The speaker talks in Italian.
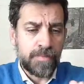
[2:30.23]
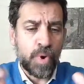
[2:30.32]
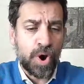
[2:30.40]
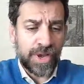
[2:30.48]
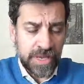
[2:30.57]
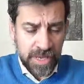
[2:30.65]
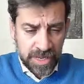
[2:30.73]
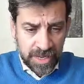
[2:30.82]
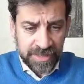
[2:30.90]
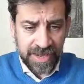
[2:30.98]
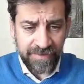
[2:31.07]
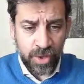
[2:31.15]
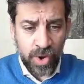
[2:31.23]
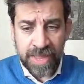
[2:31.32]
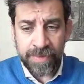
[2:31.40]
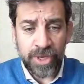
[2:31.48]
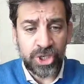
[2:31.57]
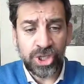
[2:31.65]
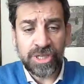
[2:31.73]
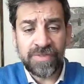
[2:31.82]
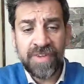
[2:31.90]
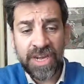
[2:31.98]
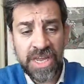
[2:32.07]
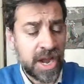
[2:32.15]
Poi, tra virgolette, decidi di
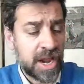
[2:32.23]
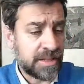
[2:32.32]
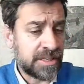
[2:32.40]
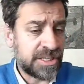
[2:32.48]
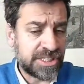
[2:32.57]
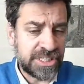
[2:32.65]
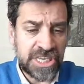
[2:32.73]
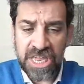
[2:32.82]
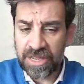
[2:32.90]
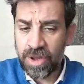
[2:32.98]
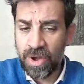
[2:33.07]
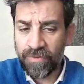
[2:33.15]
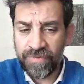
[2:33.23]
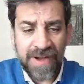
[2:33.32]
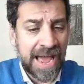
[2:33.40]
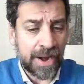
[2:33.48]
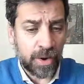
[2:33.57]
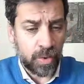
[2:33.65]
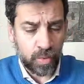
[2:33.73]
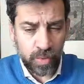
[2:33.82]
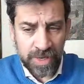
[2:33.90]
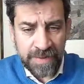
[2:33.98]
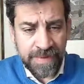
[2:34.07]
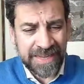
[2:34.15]
venire, di disdire, di non farlo.
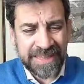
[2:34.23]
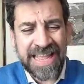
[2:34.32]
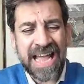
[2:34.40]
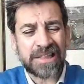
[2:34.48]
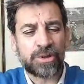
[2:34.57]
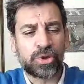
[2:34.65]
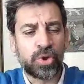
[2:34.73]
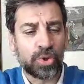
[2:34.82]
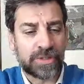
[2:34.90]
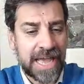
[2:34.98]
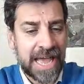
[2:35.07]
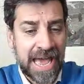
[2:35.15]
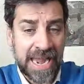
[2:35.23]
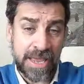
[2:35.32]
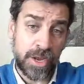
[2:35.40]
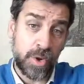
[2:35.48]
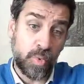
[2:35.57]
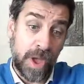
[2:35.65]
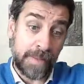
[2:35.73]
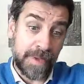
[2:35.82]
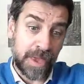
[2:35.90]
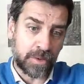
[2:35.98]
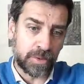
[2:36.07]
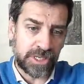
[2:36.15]
Libertà totale, il
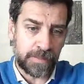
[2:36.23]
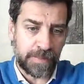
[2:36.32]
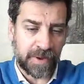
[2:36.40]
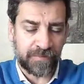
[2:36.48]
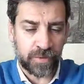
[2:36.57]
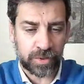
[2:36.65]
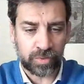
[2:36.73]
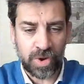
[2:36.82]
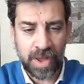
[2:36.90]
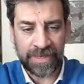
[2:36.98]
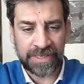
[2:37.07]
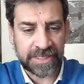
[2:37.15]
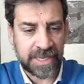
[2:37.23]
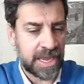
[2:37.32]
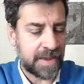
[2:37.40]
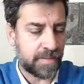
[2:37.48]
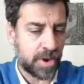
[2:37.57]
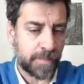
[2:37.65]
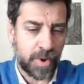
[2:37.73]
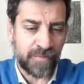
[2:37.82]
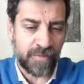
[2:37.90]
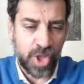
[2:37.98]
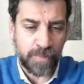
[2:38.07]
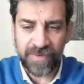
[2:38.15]
web è così, per fortuna mi scrivono, poi
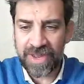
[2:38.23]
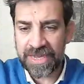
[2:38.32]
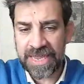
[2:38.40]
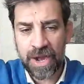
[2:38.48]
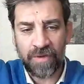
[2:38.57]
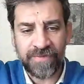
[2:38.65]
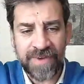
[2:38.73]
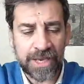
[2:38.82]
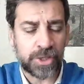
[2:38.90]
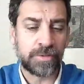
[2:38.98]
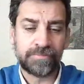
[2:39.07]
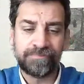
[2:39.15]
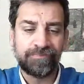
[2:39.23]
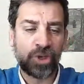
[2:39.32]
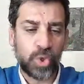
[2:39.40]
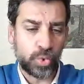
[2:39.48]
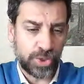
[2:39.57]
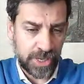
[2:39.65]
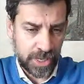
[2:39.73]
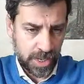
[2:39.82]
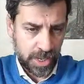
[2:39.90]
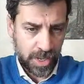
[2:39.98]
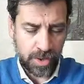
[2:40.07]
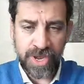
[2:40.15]
non voglio più venire, non faccio. Chiudi.
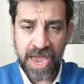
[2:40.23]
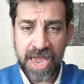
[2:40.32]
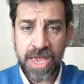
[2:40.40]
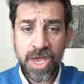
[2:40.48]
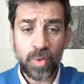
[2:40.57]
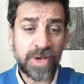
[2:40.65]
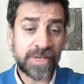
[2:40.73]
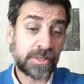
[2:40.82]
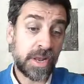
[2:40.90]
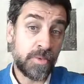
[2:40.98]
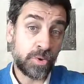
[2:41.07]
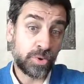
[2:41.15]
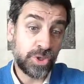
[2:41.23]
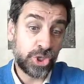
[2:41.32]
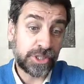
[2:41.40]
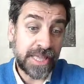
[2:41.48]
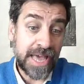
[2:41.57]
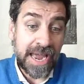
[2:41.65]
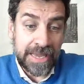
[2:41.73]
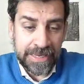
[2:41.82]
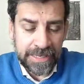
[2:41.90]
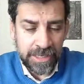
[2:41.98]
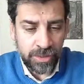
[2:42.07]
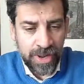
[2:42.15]
Ok, questo è il mondo digitale.
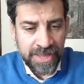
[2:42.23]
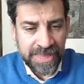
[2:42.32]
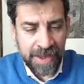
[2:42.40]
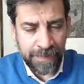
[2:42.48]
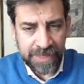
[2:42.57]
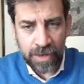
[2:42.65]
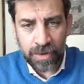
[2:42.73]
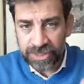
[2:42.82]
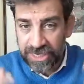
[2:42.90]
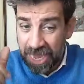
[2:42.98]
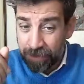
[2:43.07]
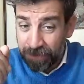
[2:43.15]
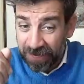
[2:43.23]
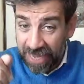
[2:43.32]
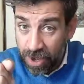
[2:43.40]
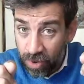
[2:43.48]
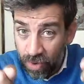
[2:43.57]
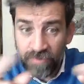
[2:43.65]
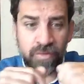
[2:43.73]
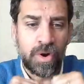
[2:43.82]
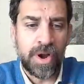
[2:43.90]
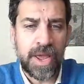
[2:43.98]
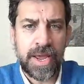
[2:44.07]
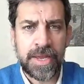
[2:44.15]
Chi non lo interpreta così è perché non
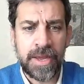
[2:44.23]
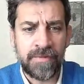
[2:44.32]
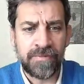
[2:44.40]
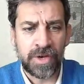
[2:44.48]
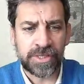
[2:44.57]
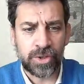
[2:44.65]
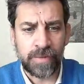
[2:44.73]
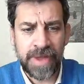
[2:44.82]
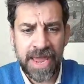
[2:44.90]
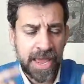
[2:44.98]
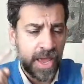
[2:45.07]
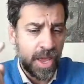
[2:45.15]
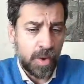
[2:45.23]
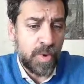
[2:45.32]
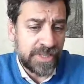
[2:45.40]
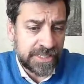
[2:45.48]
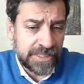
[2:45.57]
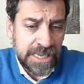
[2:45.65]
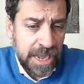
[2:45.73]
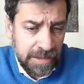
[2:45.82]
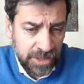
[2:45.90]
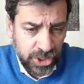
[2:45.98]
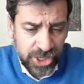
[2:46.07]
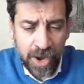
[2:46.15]
vuole il vostro bene, vuol
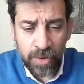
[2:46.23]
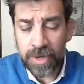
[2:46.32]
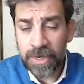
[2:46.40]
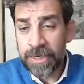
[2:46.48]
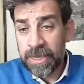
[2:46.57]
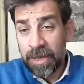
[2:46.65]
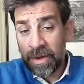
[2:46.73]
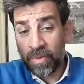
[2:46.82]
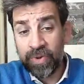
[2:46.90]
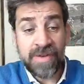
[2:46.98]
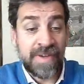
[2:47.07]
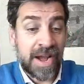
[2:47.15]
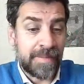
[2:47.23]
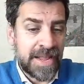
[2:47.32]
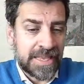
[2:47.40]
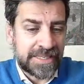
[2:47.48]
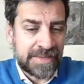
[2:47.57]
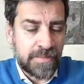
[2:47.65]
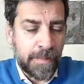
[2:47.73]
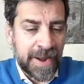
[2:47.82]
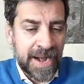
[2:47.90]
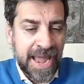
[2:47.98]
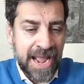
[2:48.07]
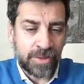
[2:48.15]
dire ciao. Qui veramente stiamo
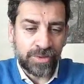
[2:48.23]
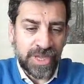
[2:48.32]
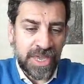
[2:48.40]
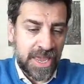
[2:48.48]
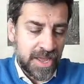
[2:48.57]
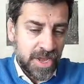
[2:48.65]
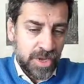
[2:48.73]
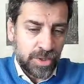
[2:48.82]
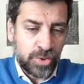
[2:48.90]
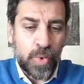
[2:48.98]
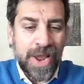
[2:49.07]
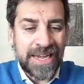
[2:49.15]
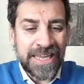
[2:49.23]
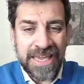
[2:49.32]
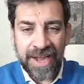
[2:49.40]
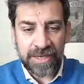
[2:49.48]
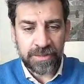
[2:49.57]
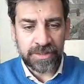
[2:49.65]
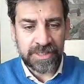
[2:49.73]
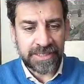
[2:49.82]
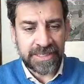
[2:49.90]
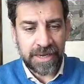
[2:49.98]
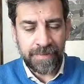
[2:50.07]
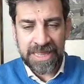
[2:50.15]
parlando di due lire
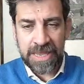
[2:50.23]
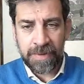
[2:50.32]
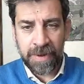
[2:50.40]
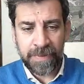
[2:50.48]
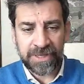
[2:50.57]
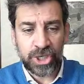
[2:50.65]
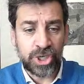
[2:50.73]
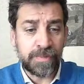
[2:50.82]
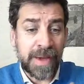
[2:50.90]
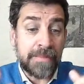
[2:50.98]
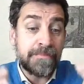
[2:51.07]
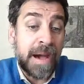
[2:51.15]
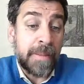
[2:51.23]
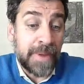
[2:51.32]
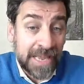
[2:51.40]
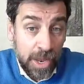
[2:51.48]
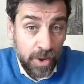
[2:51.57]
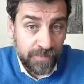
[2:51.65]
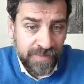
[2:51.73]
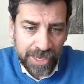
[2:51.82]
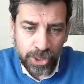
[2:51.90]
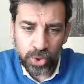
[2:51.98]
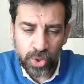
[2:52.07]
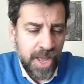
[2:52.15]
sostanzialmente per partecipare, ma perché lo
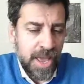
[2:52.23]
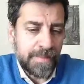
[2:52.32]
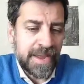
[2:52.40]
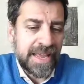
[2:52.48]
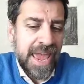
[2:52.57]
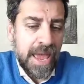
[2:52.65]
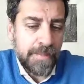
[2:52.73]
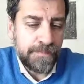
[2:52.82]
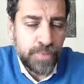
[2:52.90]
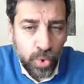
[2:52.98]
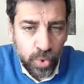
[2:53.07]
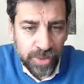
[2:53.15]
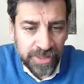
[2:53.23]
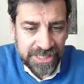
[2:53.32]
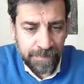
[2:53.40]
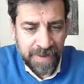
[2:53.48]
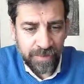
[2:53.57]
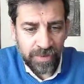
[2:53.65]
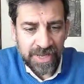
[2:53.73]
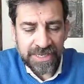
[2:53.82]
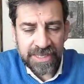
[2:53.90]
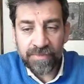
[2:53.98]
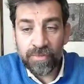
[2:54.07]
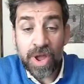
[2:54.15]
faccio? Perché più consapevoli
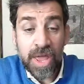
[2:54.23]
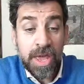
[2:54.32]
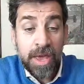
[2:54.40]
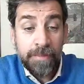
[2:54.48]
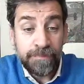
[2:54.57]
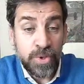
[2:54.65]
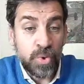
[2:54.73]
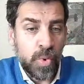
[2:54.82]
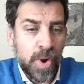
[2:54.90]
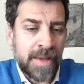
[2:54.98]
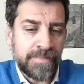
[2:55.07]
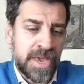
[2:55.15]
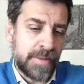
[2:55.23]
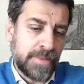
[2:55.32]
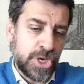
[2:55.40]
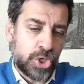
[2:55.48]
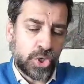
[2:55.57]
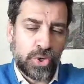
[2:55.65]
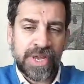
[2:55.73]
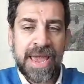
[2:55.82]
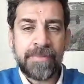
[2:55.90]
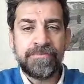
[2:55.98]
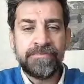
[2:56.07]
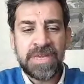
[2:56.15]
siete voi, più la mia mission,
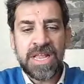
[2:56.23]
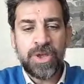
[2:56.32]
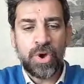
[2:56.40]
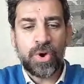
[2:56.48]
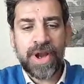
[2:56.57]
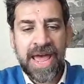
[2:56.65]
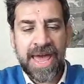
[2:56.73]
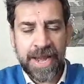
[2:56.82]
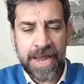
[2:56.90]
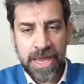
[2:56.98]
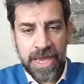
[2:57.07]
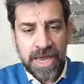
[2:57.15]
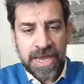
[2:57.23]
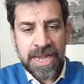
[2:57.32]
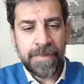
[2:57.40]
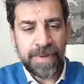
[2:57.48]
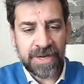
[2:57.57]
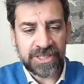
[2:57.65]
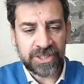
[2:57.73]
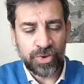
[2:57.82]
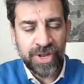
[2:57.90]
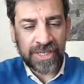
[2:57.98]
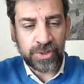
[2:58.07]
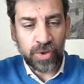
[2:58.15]
che è migliorare le
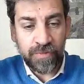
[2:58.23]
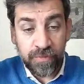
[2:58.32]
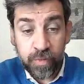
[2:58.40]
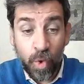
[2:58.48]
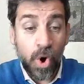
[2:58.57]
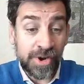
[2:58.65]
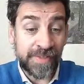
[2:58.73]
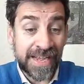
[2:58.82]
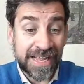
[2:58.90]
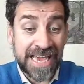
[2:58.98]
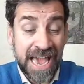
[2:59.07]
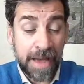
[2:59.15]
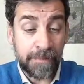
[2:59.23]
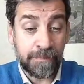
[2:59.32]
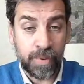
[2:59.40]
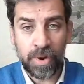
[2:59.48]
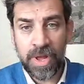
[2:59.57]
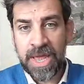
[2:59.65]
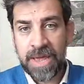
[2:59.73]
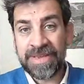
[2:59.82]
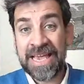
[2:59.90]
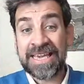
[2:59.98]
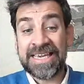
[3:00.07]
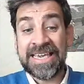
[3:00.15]
persone che sono fuori dal campo,
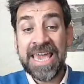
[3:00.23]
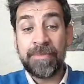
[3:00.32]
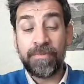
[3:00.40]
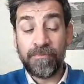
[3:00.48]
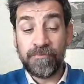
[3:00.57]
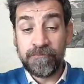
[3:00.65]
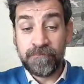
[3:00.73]
chi è